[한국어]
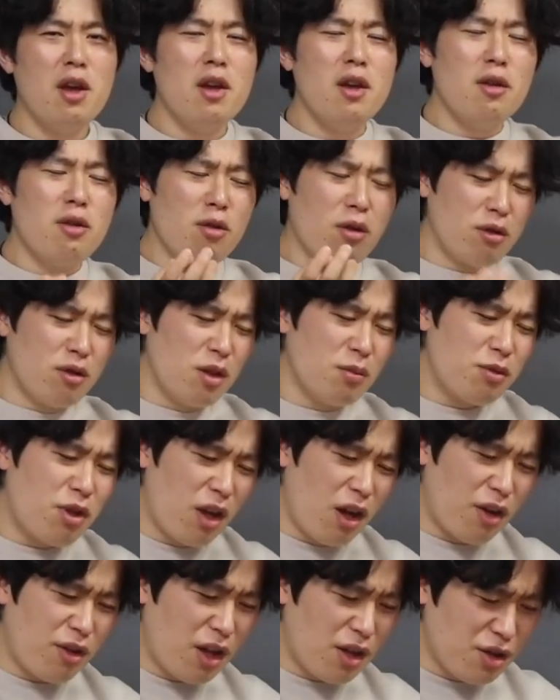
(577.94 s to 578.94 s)
형님
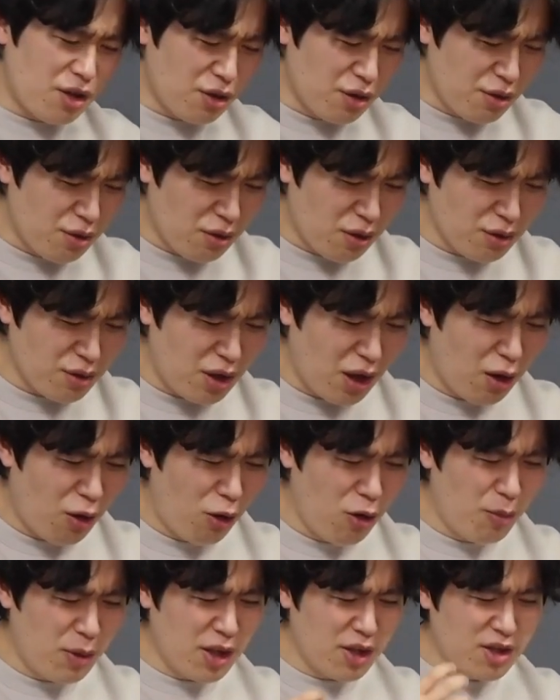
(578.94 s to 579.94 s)
제가 사실은요 제가
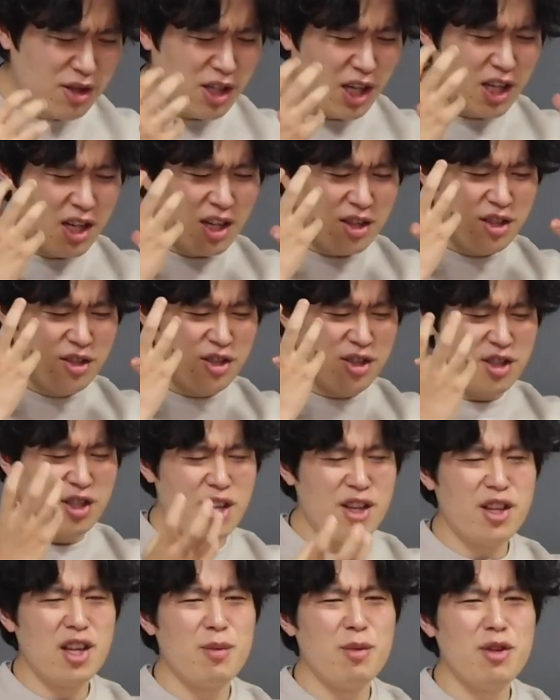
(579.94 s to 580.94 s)
얼마나 쓰레기 같은 짓을
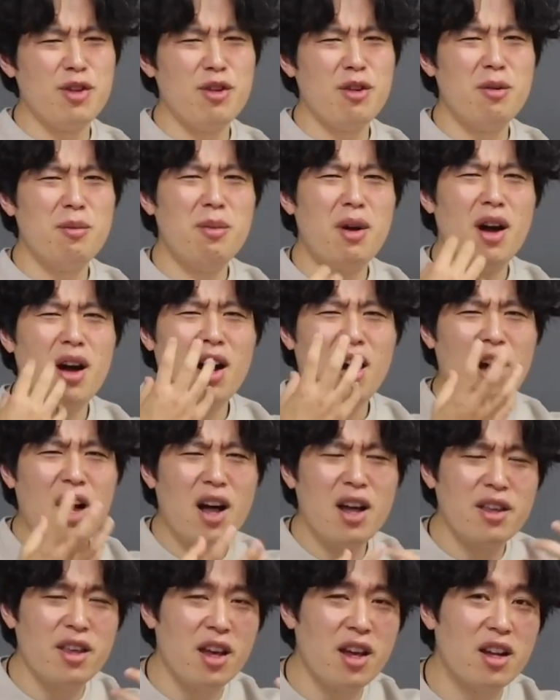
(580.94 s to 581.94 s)
했냐면요 막
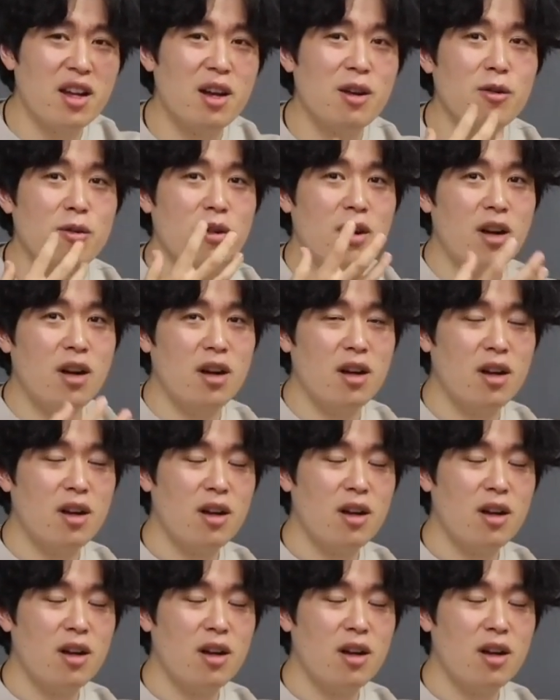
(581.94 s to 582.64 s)
얘기를 한 거야.